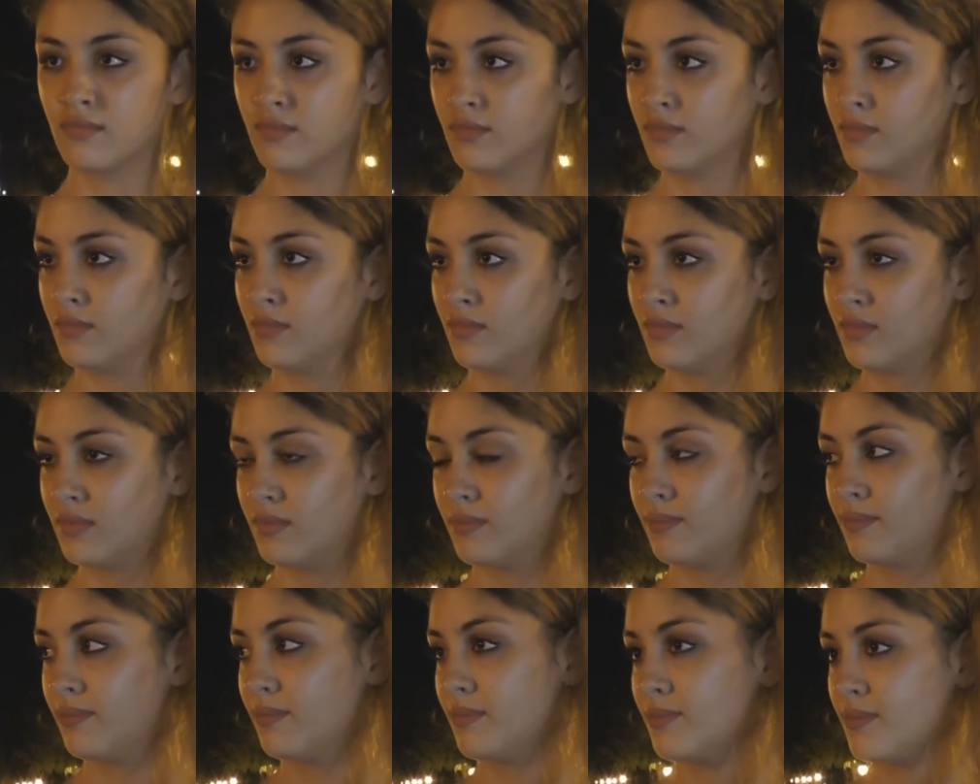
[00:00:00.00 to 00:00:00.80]
أنت
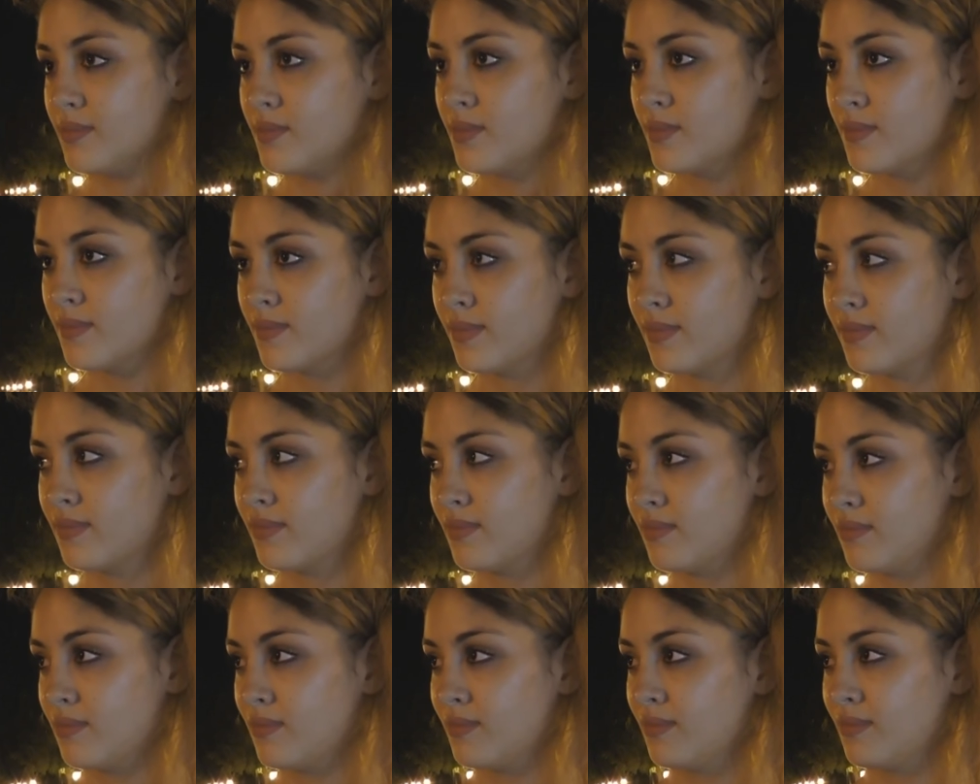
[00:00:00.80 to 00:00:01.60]
تتشرط ولا
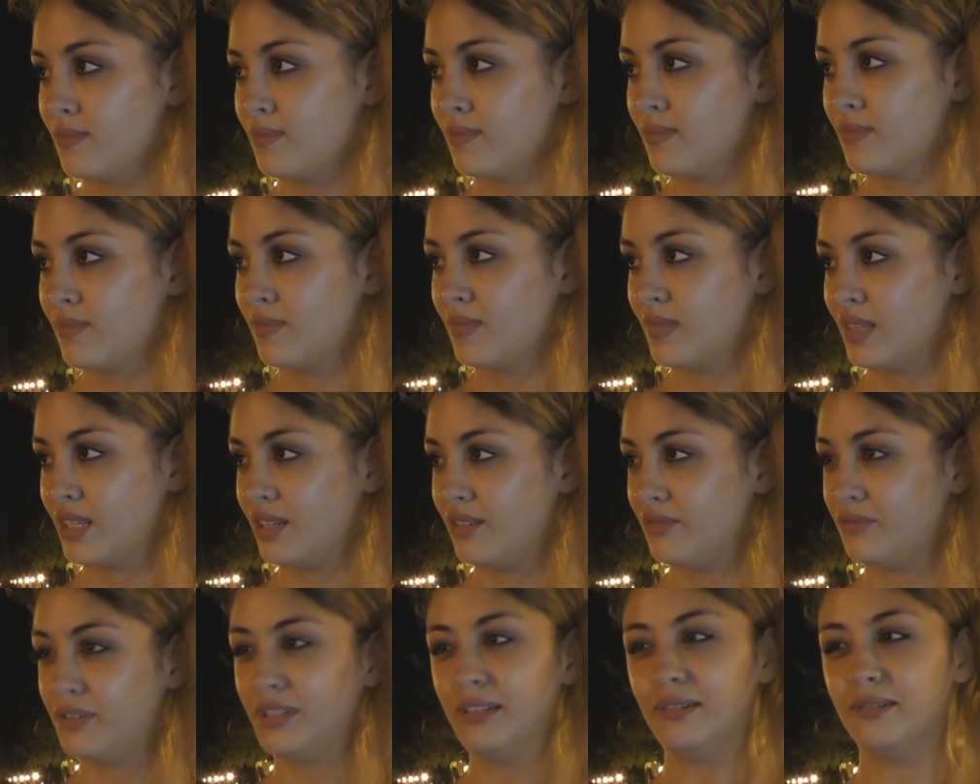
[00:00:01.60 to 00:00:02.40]

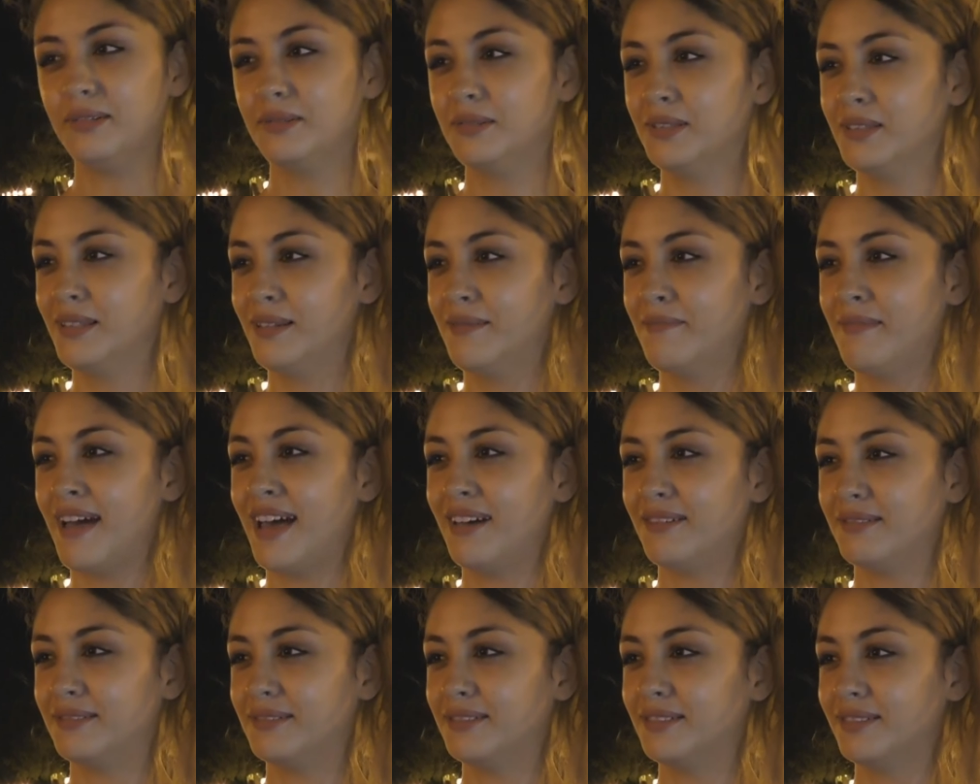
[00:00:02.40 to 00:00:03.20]
في الحدود
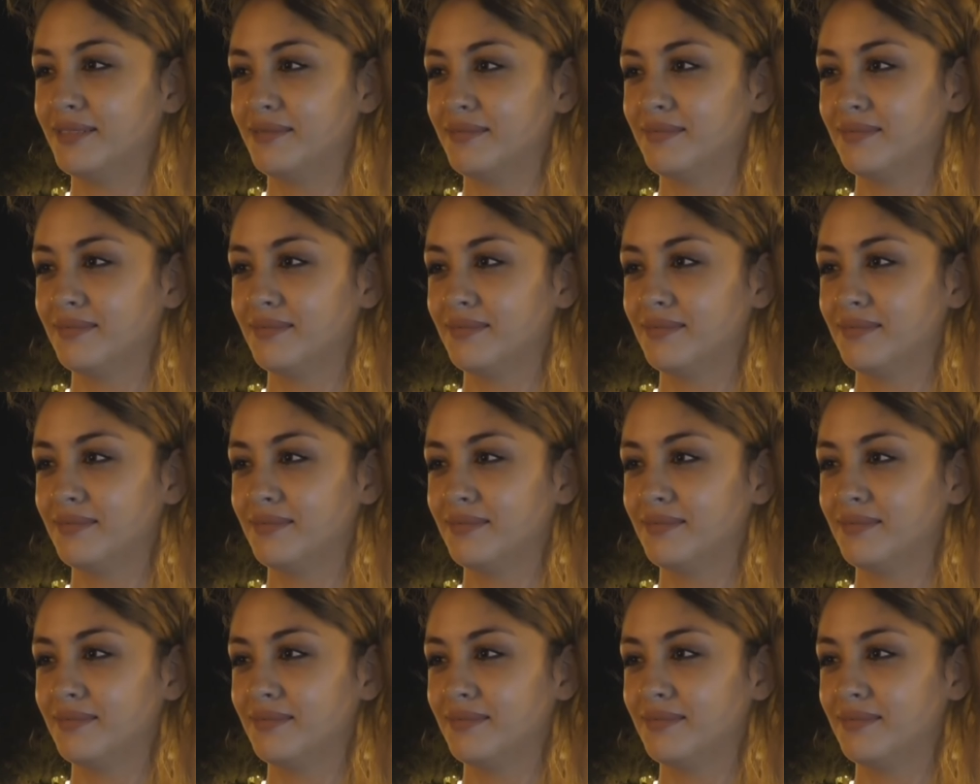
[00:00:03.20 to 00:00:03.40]
المعقول